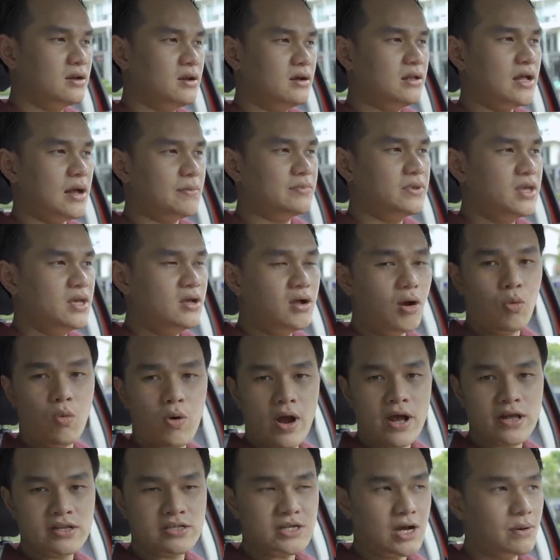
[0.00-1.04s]
nó thậm chí còn
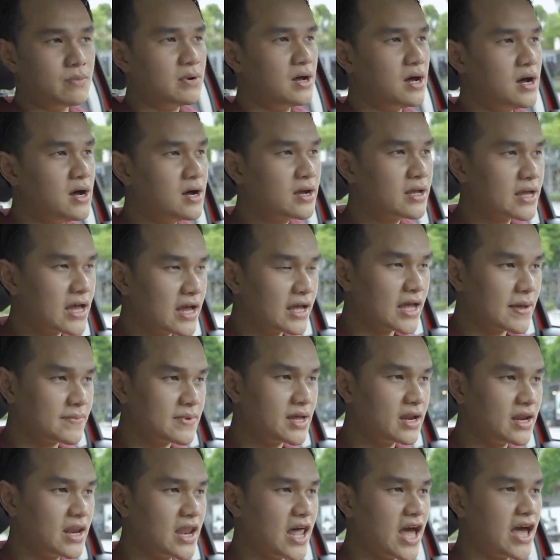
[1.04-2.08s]
quan trọng hơn cả
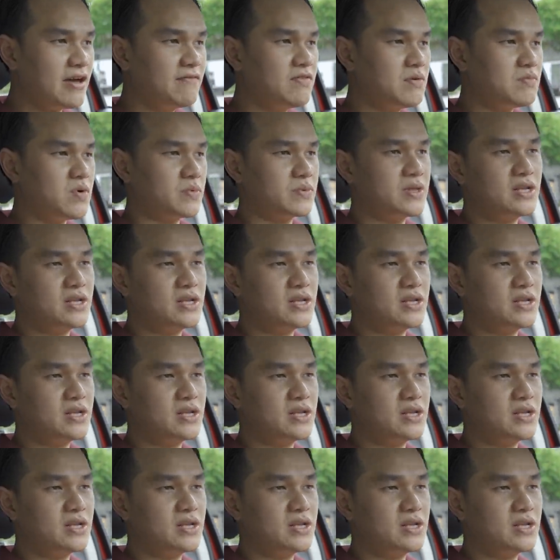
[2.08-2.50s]
cảm giác lái với